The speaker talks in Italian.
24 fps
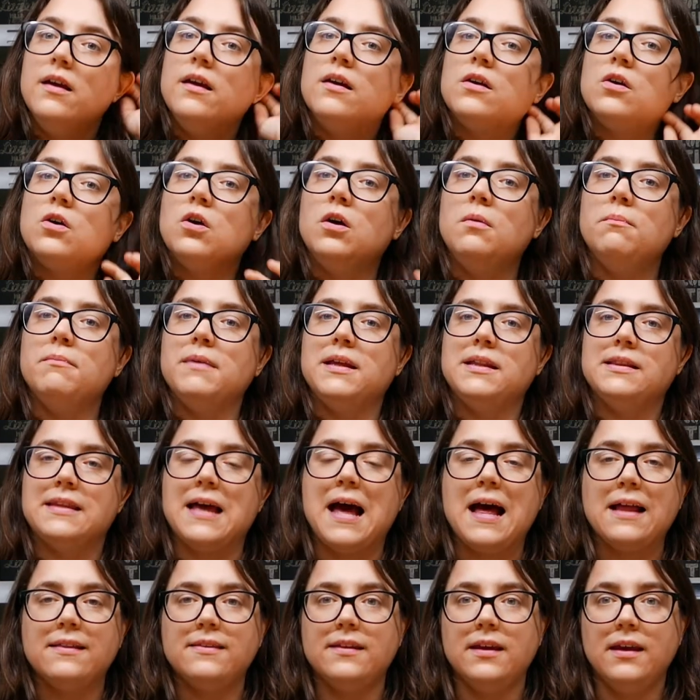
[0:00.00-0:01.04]

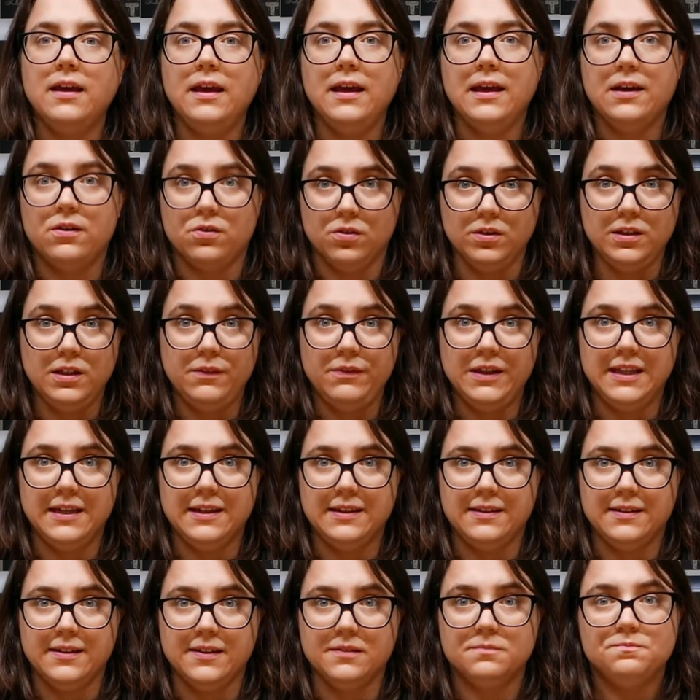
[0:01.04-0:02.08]
commentate e
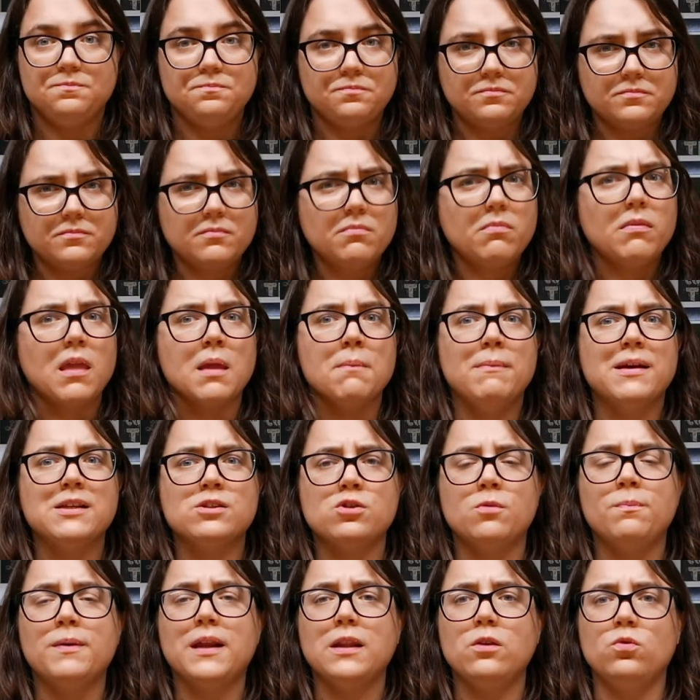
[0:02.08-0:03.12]
condividete, ma
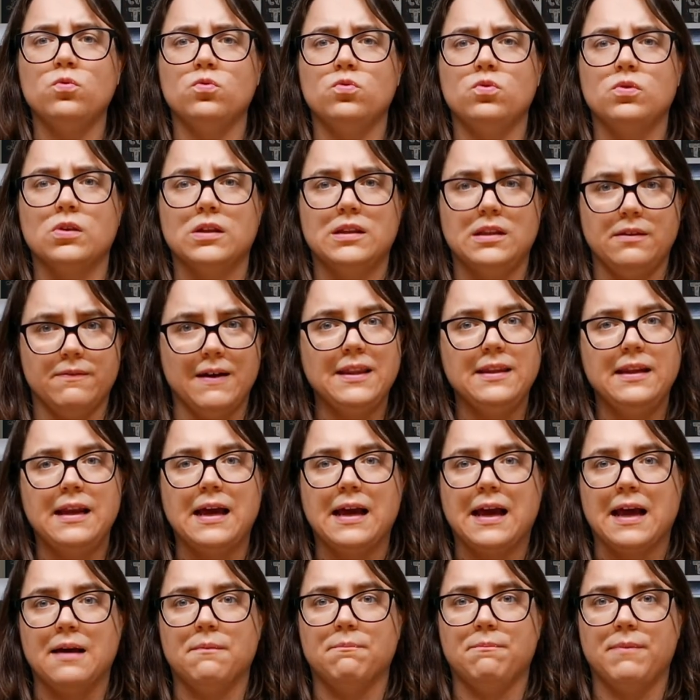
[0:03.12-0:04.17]
soprattutto attivate
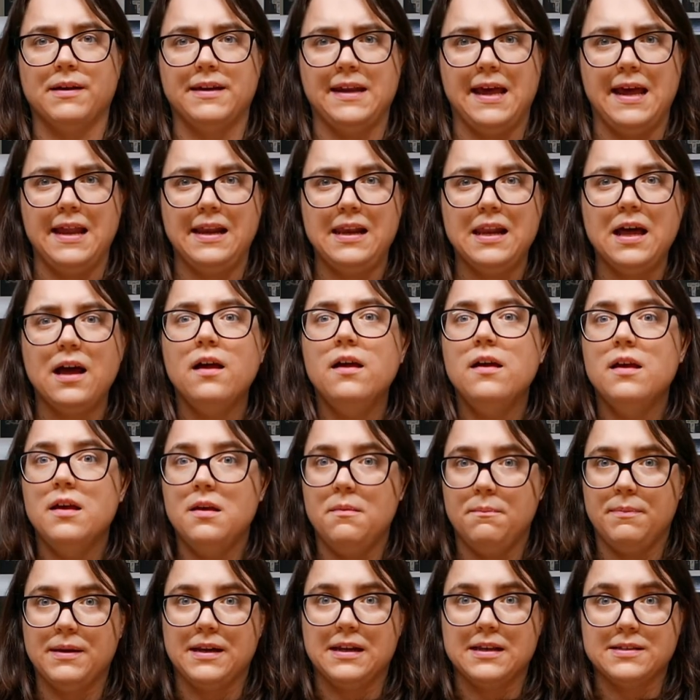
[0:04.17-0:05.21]
la campanella
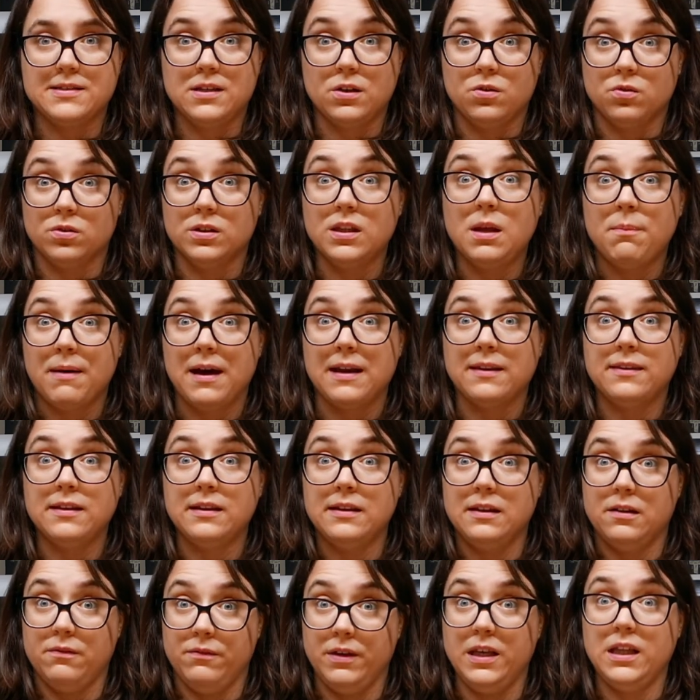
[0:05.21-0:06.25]
per la seconda parte
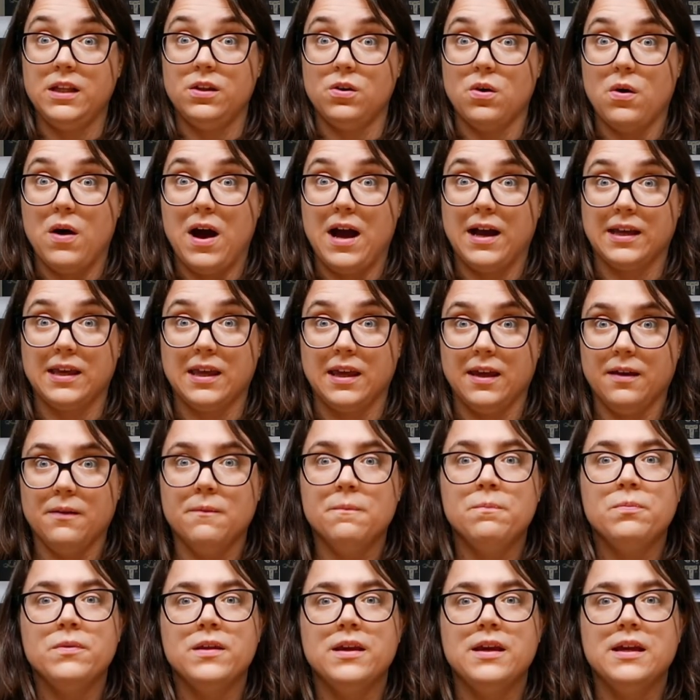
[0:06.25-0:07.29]
del video anche.
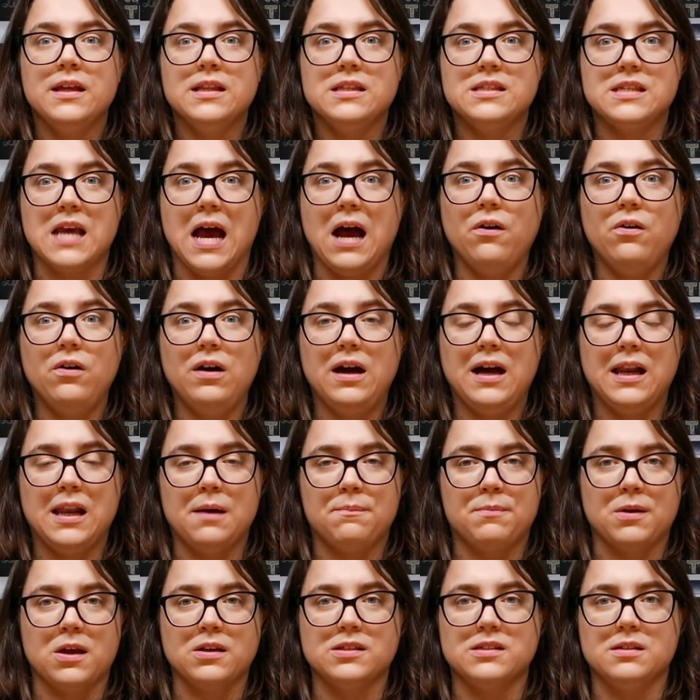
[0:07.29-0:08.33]
Ciao,
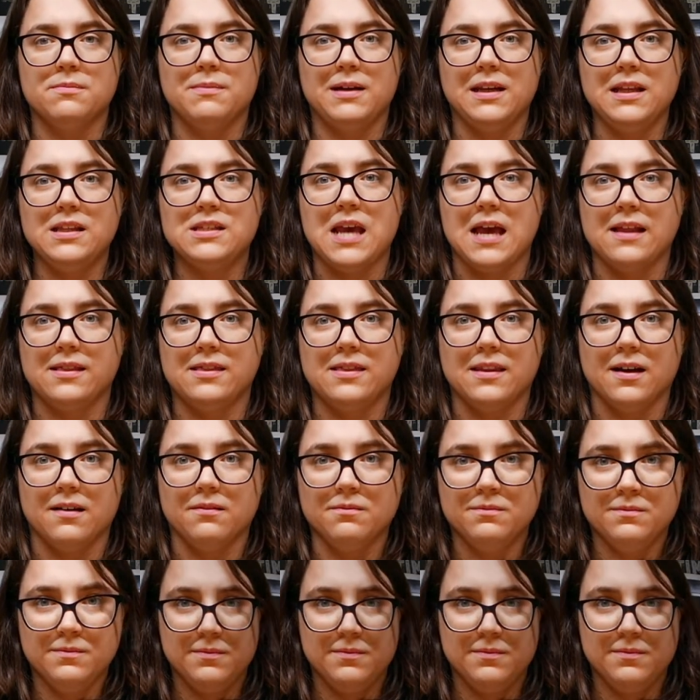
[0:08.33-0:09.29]
alla prossima ricetta!